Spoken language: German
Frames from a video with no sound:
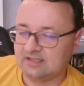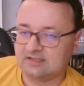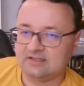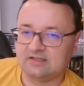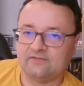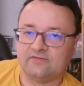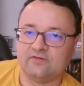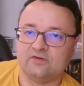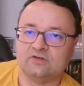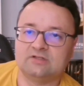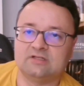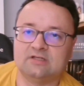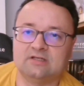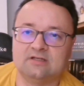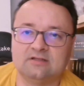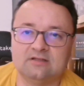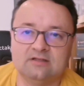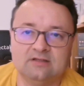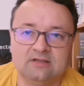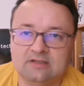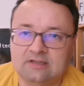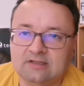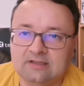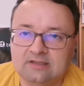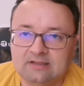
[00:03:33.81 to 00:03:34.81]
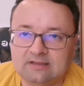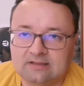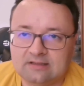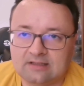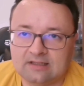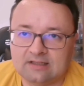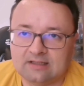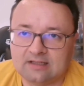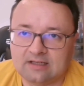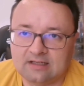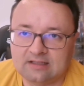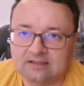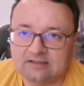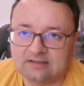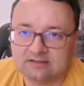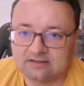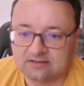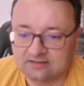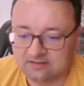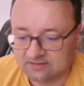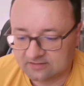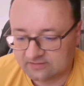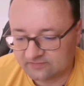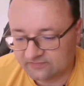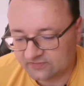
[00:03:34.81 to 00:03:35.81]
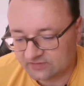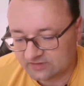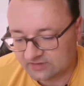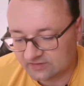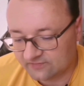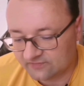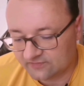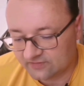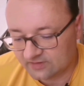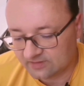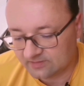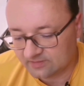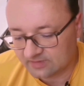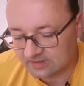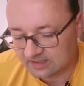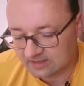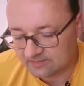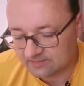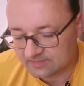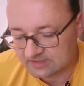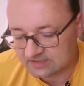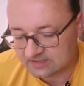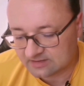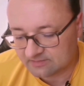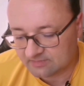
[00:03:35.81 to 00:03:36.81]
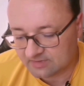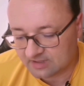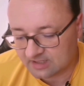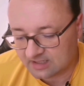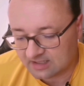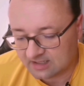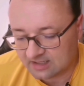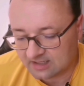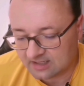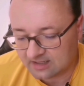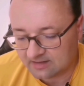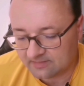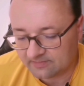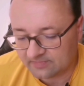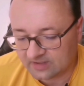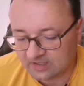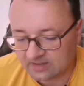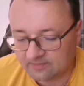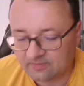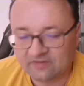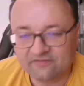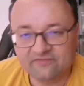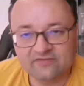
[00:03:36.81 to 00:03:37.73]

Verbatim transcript: ja, der wollte dann halt äh, für die Filme ein bisschen mehr haben.